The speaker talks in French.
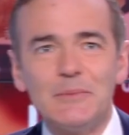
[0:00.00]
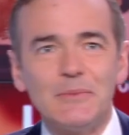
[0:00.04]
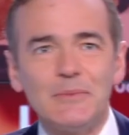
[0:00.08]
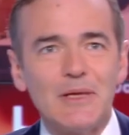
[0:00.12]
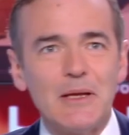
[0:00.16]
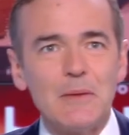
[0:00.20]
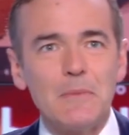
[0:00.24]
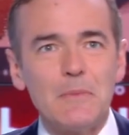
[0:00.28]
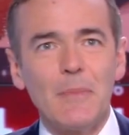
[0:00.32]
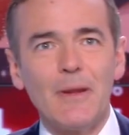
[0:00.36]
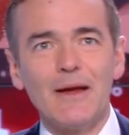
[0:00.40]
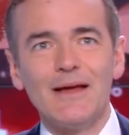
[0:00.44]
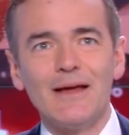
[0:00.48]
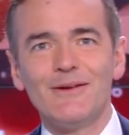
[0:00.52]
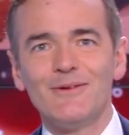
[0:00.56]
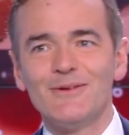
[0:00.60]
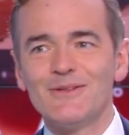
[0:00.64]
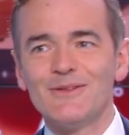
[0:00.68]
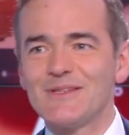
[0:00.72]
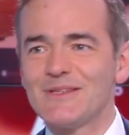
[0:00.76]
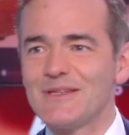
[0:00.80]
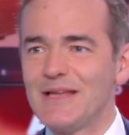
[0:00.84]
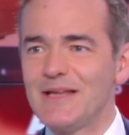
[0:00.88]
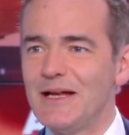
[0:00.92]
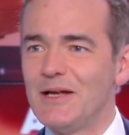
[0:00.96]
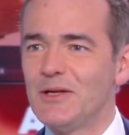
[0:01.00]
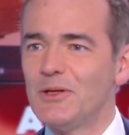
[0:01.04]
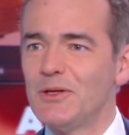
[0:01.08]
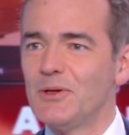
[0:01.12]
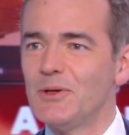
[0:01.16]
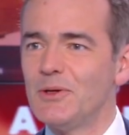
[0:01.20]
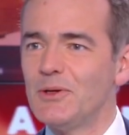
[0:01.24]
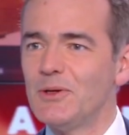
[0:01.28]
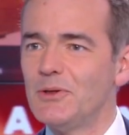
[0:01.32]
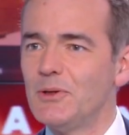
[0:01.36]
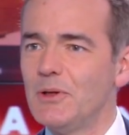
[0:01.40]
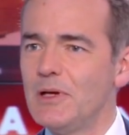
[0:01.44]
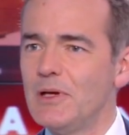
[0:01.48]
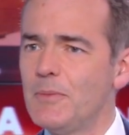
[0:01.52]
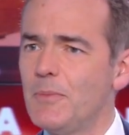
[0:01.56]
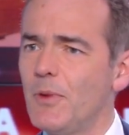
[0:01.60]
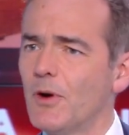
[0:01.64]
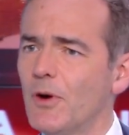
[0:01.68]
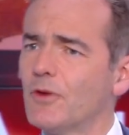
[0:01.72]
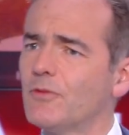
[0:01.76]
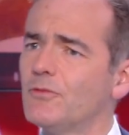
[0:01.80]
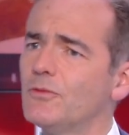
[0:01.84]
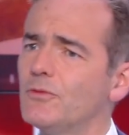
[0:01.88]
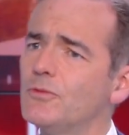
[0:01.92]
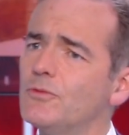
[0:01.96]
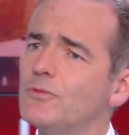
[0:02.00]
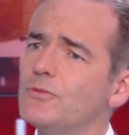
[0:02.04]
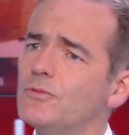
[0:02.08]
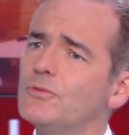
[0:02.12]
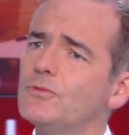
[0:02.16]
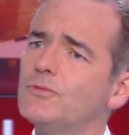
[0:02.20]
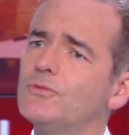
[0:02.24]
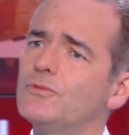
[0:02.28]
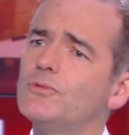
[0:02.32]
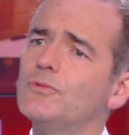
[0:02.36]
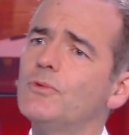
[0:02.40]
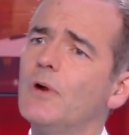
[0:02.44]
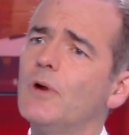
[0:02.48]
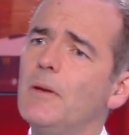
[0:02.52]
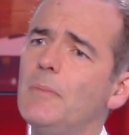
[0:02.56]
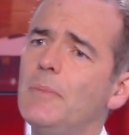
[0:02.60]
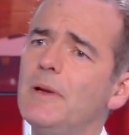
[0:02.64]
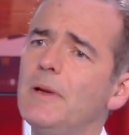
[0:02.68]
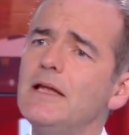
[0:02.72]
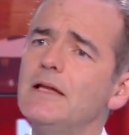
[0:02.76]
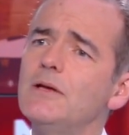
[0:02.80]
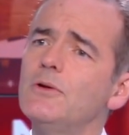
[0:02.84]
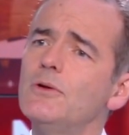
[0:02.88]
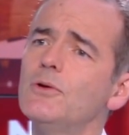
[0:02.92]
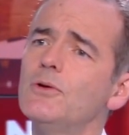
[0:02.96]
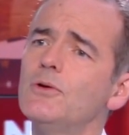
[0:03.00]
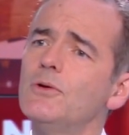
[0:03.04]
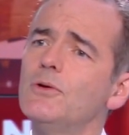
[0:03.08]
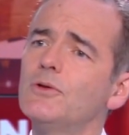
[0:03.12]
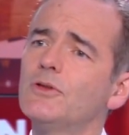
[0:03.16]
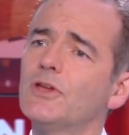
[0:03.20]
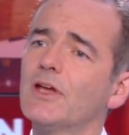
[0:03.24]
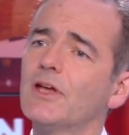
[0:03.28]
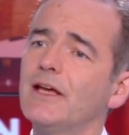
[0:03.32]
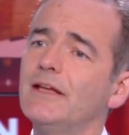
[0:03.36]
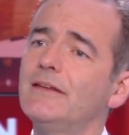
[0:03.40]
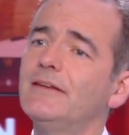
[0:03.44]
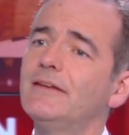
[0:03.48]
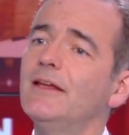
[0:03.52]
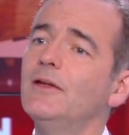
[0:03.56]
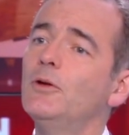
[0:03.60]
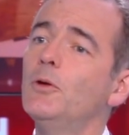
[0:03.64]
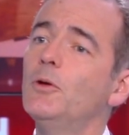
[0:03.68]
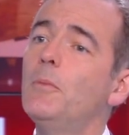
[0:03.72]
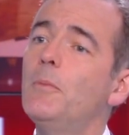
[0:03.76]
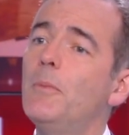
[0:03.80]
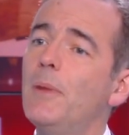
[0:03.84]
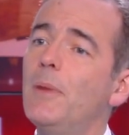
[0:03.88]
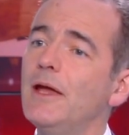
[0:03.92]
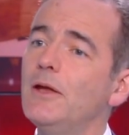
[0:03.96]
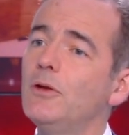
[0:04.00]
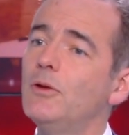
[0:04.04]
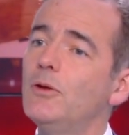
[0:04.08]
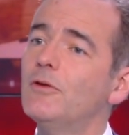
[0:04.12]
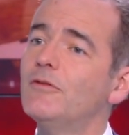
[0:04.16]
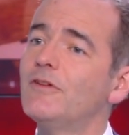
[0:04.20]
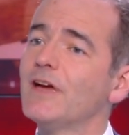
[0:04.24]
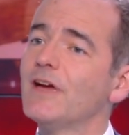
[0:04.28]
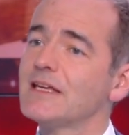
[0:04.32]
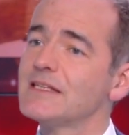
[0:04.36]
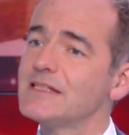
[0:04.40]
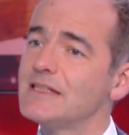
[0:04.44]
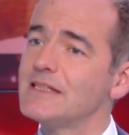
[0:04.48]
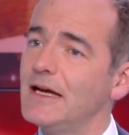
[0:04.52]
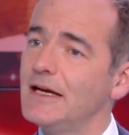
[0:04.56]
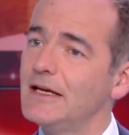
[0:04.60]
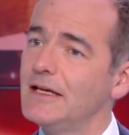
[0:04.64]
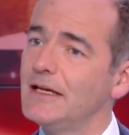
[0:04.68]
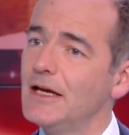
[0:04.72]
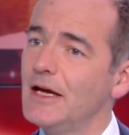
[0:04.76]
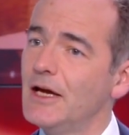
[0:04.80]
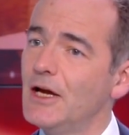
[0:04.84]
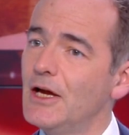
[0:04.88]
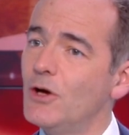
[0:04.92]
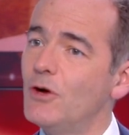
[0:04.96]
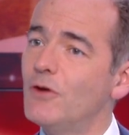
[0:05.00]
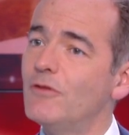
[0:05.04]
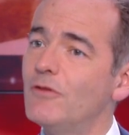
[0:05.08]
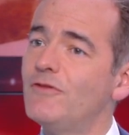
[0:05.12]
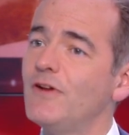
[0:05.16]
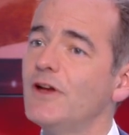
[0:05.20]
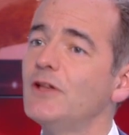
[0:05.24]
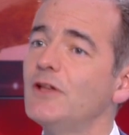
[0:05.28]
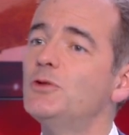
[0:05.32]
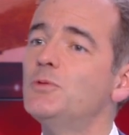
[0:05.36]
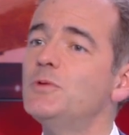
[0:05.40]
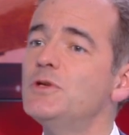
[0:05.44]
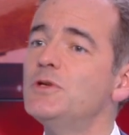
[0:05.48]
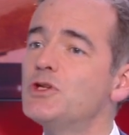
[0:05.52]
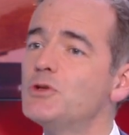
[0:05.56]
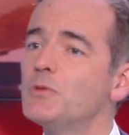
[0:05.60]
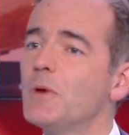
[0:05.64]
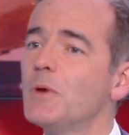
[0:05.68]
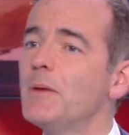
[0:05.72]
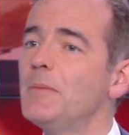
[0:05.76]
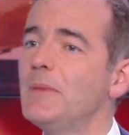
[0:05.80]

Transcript: peut-être pas euh, celle de, l'époque. Vous vous rappelez le traité de paix de Versailles le 28 juin